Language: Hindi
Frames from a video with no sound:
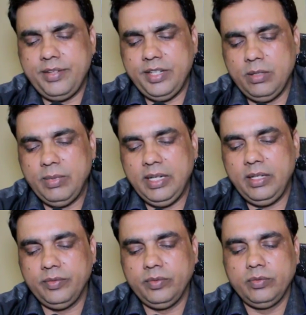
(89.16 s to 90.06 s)
सीज में
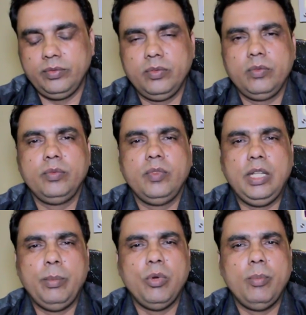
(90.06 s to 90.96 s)
ही
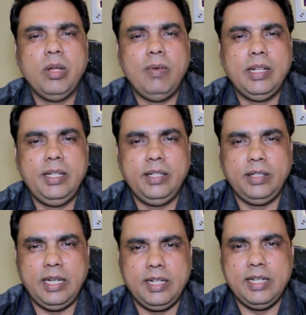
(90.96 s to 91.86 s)
दीप मोहम्मद आबादी
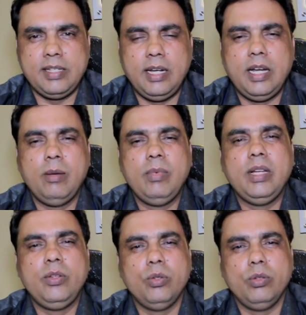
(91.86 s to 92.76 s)
का एक ऐसा नाम
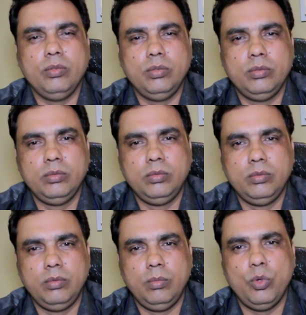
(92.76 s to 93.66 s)
है जो
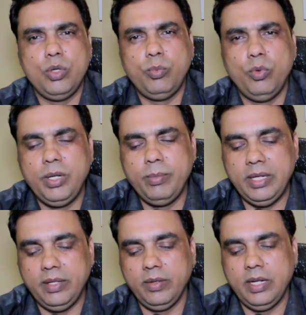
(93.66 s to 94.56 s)
भोजपुरी
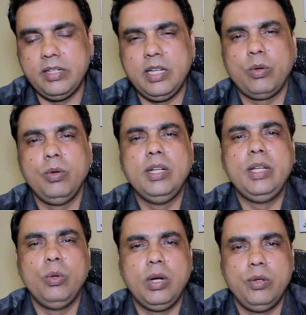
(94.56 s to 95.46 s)
में ऐसा कोई
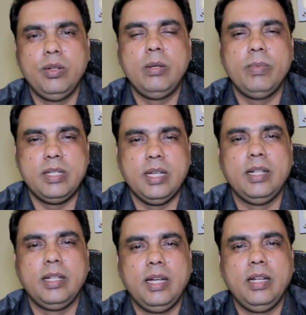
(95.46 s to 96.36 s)
नहीं होगा जो नहीं
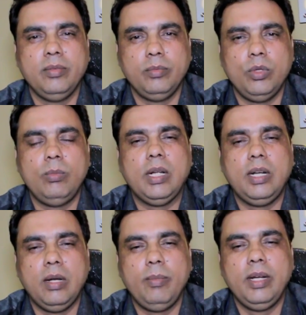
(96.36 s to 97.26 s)
पहचानता है बहुत बड़ा
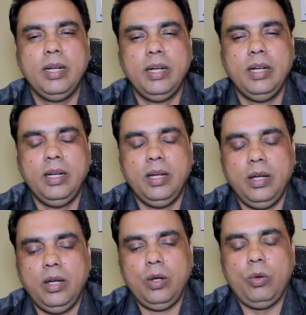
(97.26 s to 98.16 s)
नाम है
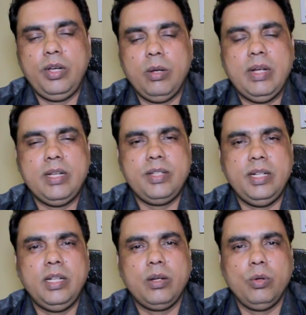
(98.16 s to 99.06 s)
वही हमारे
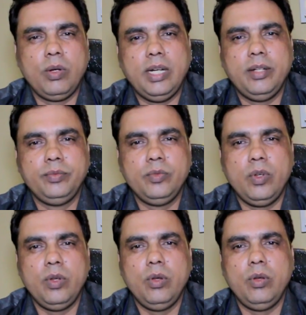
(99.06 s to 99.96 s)
सीनियर लोग
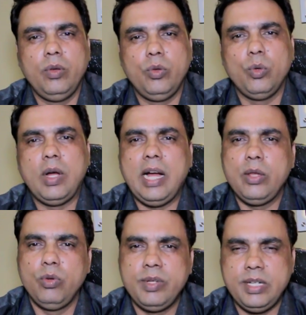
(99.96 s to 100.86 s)
हैं जो
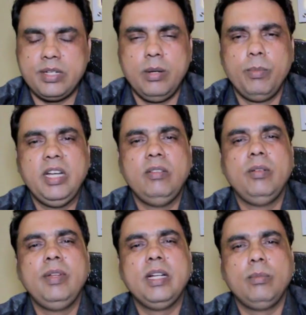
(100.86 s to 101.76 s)
आज वो इस कंपनी
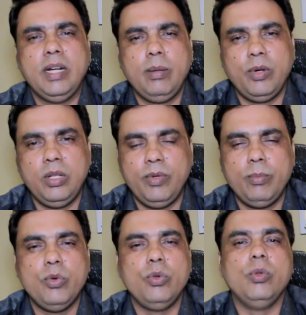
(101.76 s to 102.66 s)
में भी एक बड़े पद पे
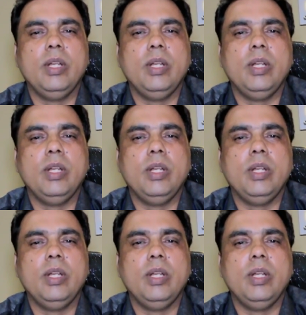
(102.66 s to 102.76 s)
मौजूद